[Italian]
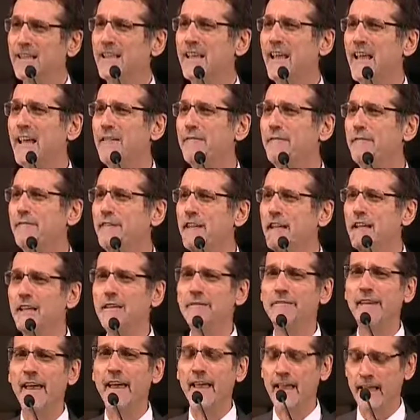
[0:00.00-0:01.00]
che
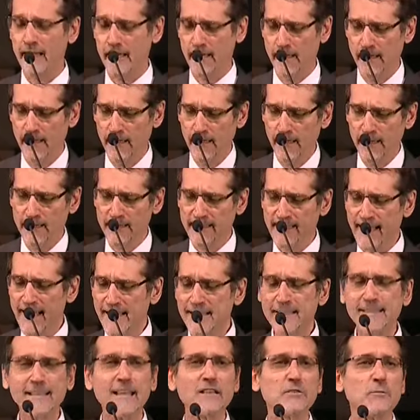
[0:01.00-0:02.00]
vive
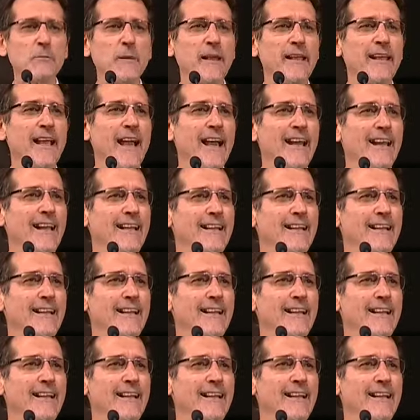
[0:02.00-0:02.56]
senza spiegare